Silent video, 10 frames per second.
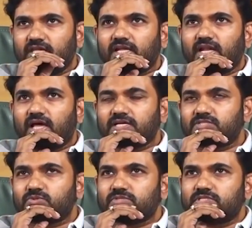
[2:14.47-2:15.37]
ఇక
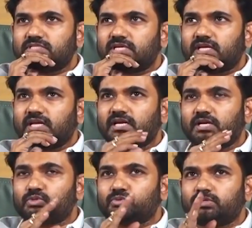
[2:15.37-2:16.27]
లాస్ట్కి వచ్చేసరికి
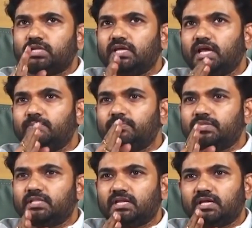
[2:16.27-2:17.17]
ఏంటంటే షూటింగ్
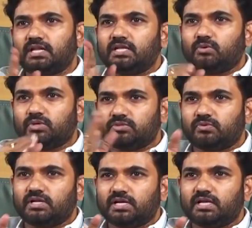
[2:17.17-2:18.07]
అయిపోయింది అనగానే కొత్త
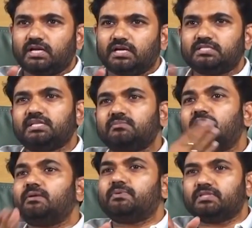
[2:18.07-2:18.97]
వాళ్ళకి ఏంటంటే సినిమా
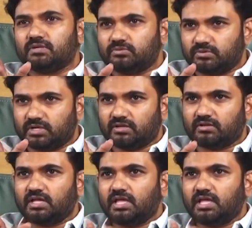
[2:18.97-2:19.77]
అయిపోయింది అనుకుంటారు